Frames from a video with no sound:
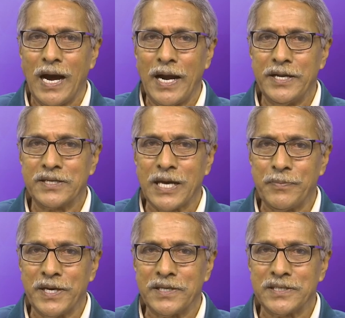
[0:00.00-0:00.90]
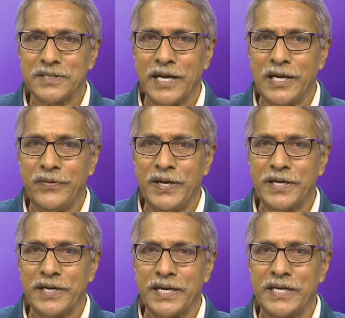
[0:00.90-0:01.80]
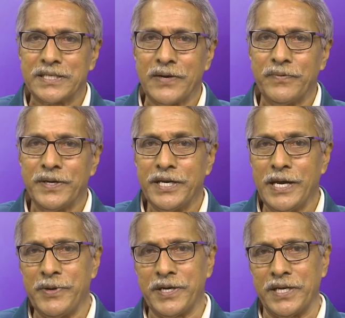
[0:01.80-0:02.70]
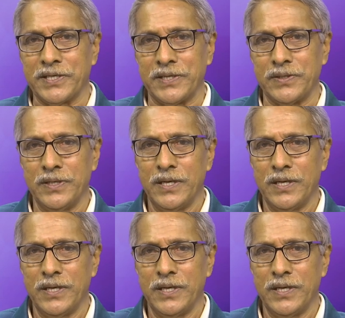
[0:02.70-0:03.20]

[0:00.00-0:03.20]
అండ్ ఇన్ సమ్ కేసెస్ ఎలివేటెడ్ రేట్స్ ఆఫ్ ఎమిగ్రేషన్